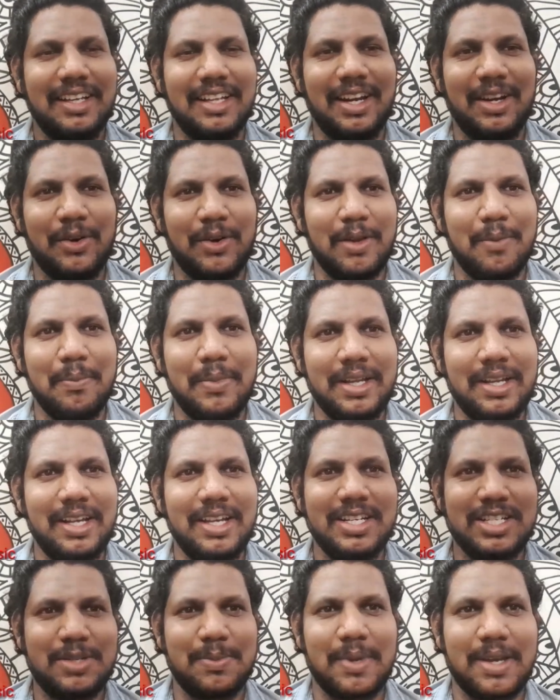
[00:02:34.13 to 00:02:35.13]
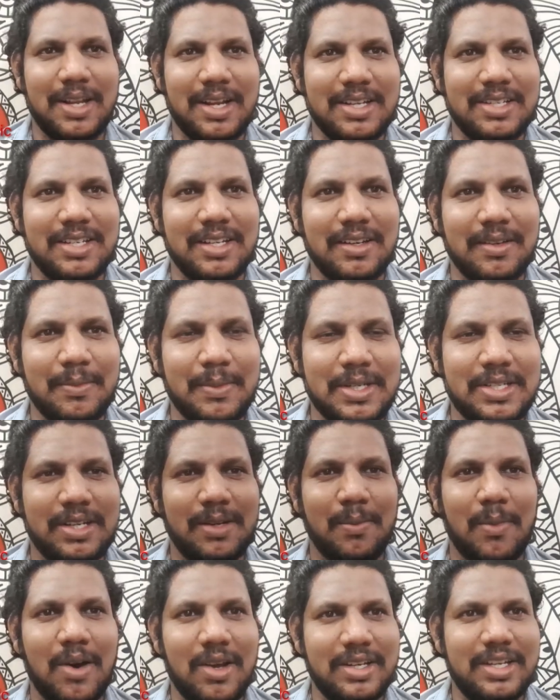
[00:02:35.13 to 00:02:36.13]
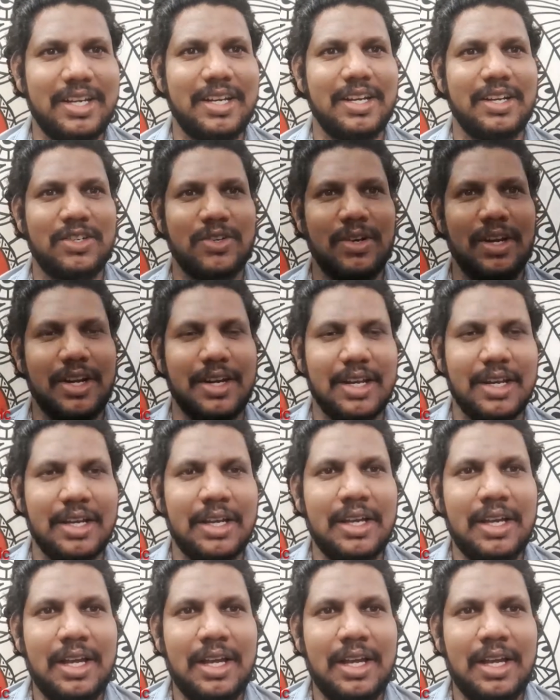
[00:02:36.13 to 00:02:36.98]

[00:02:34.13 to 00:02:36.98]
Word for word: என்னோடய பிக் இன்ஸ்பைரேஷன் மிஸ்டர் மார்டின் சொல்லிவிட்டு